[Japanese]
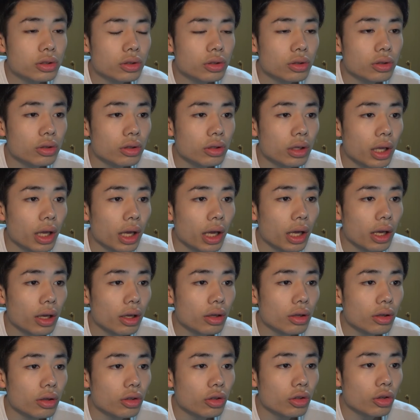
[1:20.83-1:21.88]
ちょっとね、
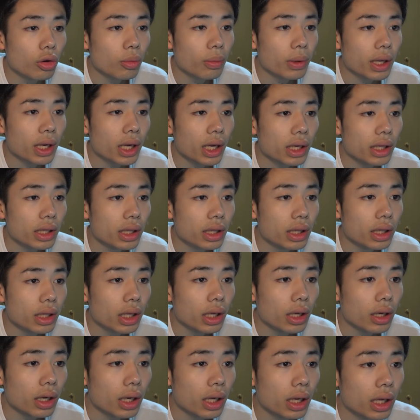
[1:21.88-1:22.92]
読めないん
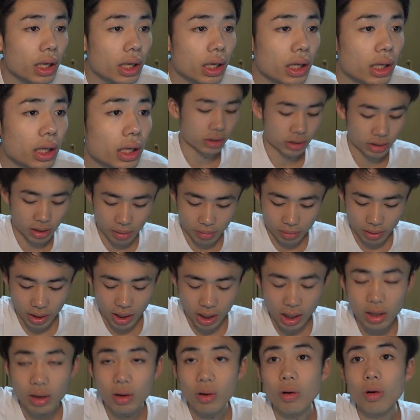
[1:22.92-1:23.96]
だよね。しかも
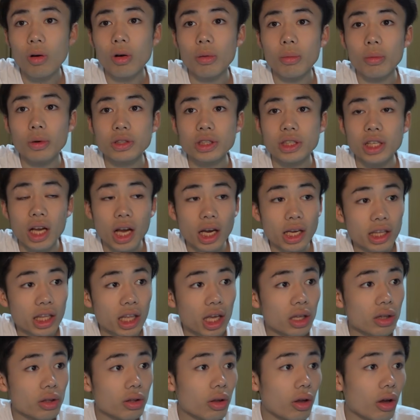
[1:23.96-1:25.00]
結構文字書い
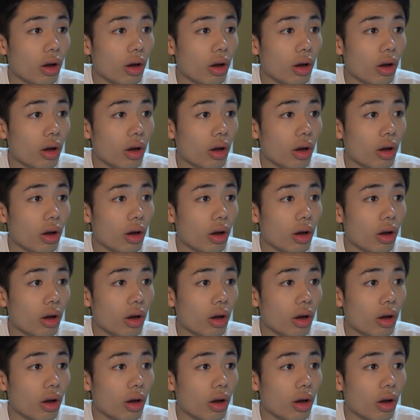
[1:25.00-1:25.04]
てあんの